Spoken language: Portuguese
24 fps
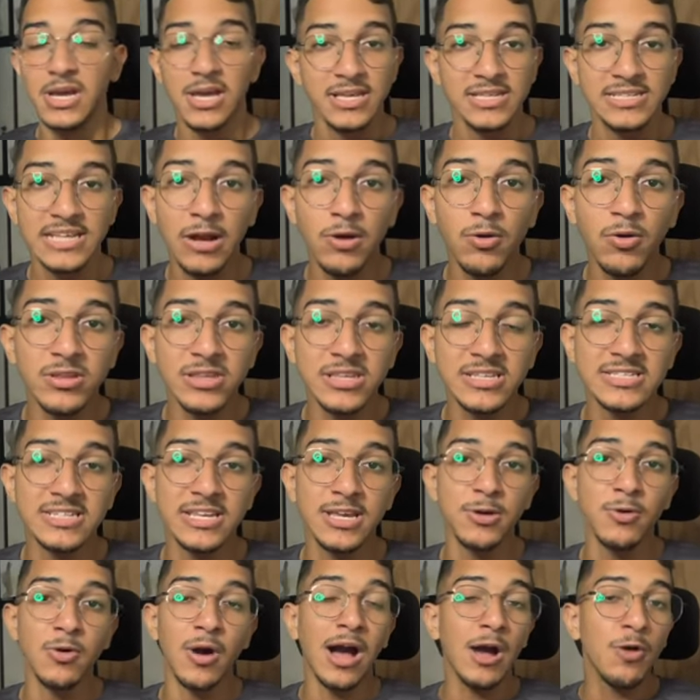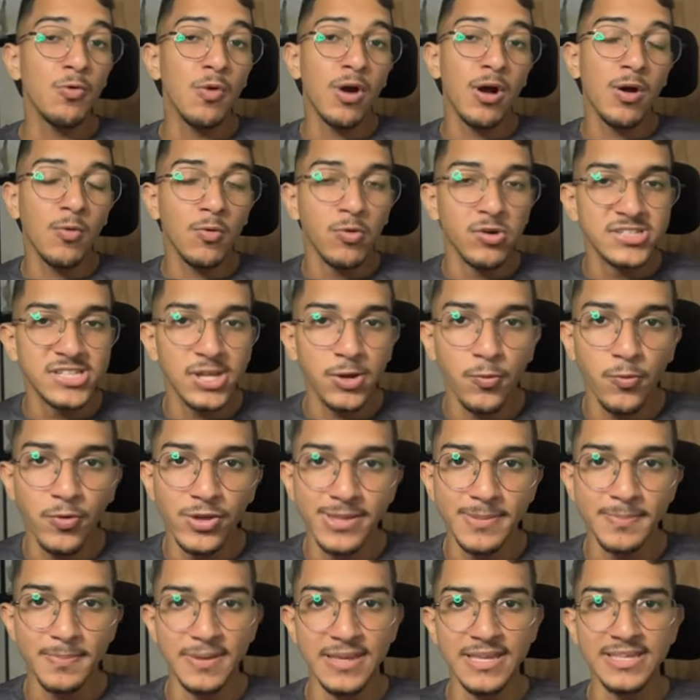Se aconteceu alguma coisa com
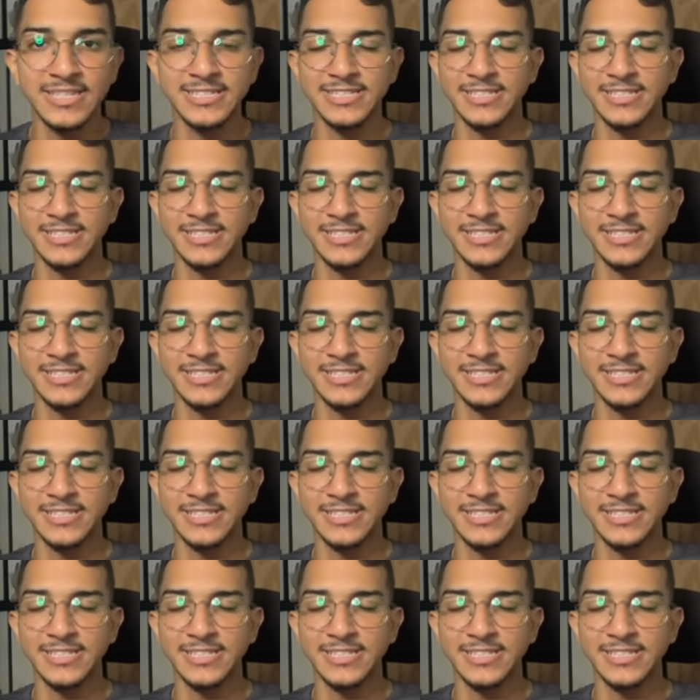One Piece,